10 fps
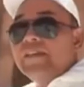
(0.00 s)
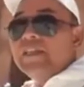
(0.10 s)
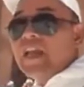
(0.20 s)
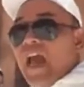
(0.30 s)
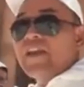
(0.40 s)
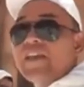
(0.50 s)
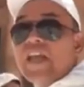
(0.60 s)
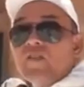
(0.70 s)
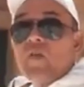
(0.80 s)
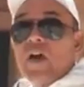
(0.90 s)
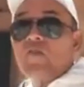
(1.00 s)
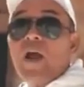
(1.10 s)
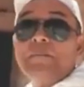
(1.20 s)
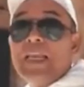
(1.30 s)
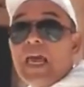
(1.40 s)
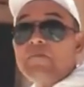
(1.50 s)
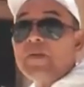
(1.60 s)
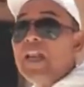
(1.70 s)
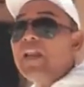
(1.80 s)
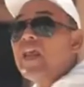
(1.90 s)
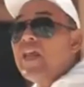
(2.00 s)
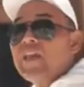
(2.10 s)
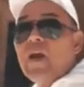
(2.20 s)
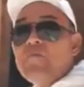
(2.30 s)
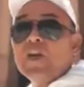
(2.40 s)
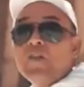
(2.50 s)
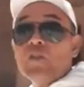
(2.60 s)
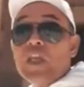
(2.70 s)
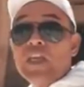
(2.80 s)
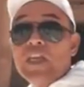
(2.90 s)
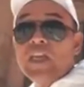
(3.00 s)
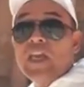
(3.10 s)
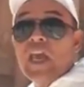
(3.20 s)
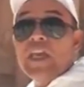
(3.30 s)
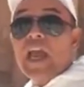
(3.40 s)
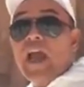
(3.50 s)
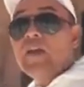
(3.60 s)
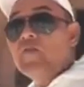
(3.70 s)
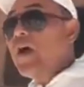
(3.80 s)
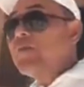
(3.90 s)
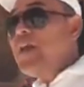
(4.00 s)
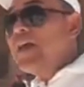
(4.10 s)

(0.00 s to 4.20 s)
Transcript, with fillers: di sini adanya tonggak-tonggak pilar-pilar yang begitu tinggi yang luar